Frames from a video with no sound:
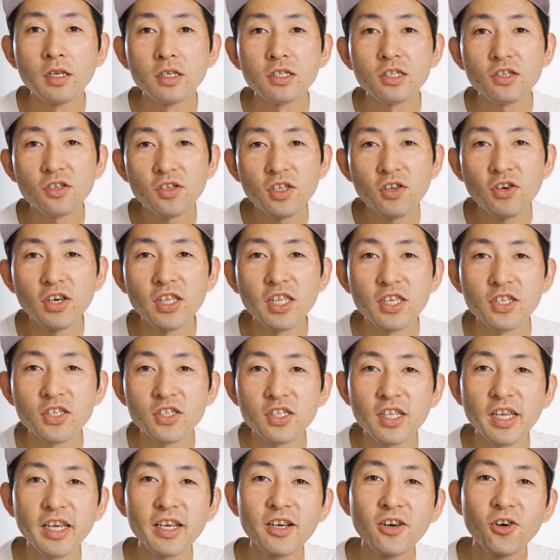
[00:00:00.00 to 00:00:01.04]
それではで
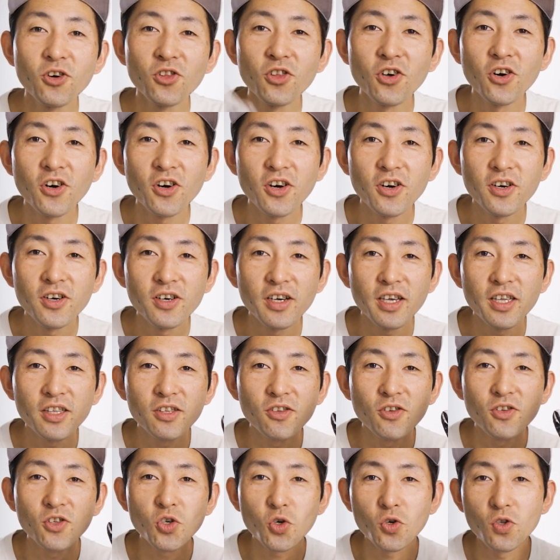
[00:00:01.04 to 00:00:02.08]
すね、この、えっ
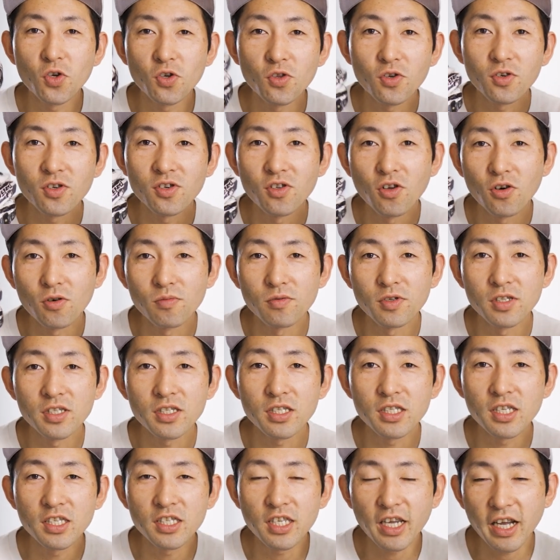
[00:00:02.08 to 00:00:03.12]
と、兵道のグローブで
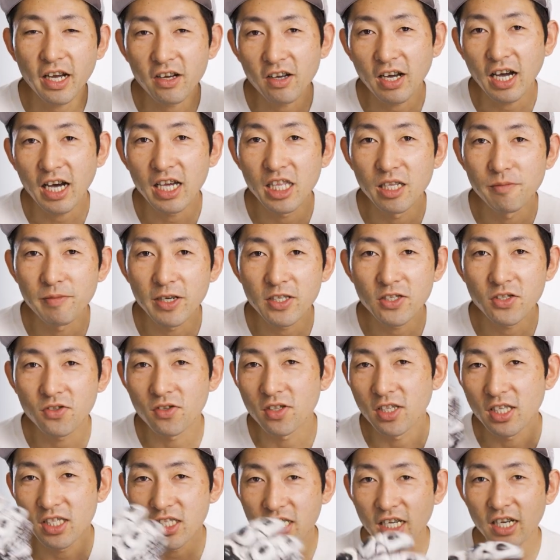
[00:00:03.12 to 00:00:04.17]
すね、せっかくあります
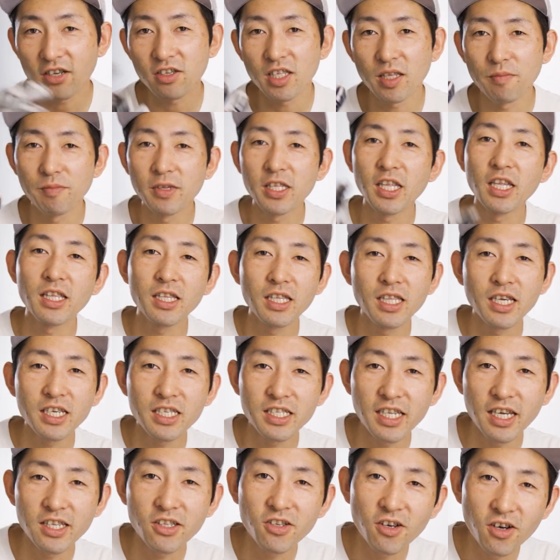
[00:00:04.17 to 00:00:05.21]
ので近くで見ていただ
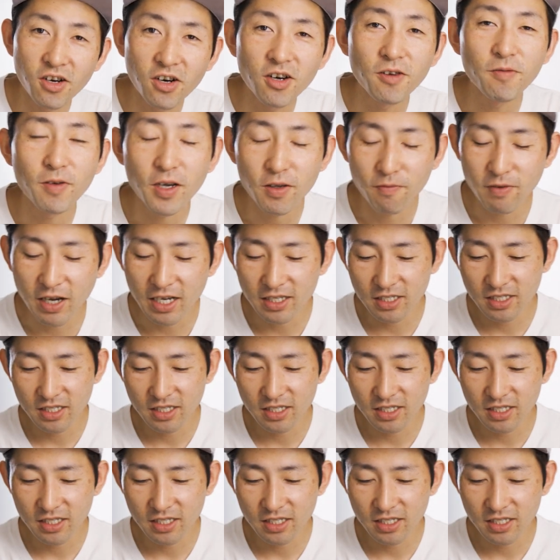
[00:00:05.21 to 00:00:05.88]
きたいと思いま